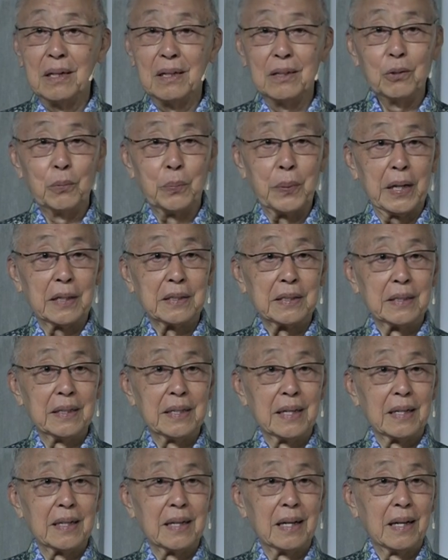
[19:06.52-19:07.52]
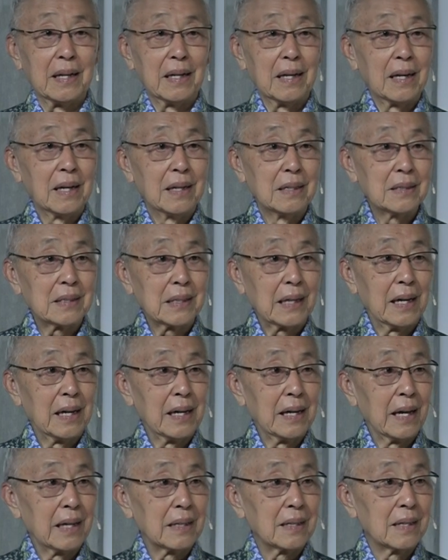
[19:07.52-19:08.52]
Itu biasanya ya saya
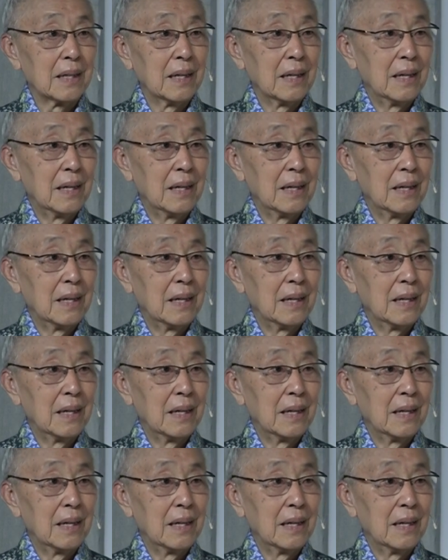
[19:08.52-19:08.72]
lihat